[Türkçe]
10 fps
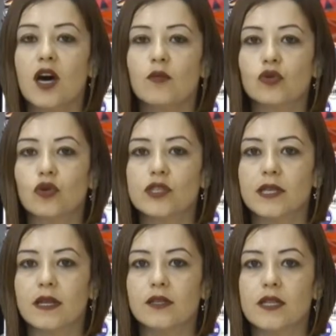
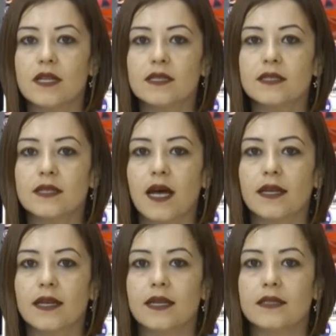Motosikletçilerin
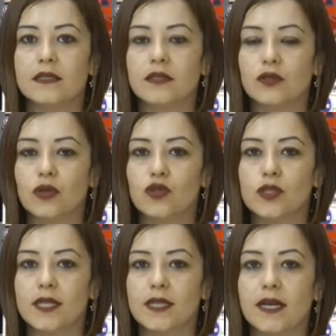sergilediği
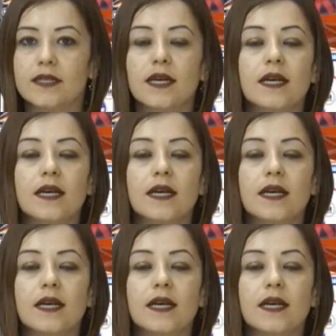gösteriler